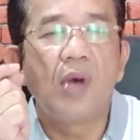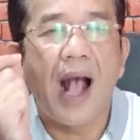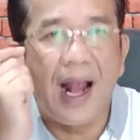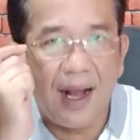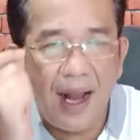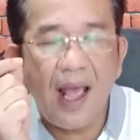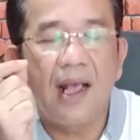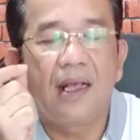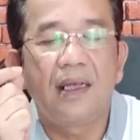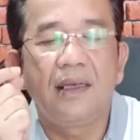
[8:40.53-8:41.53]

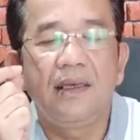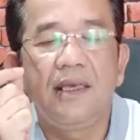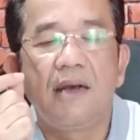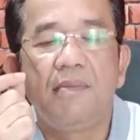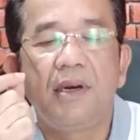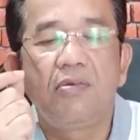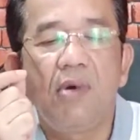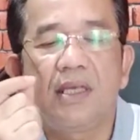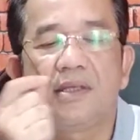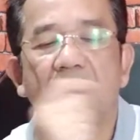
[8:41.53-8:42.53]
Allah yang
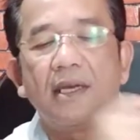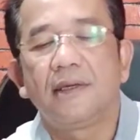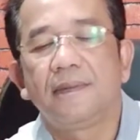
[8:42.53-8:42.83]
berkuasa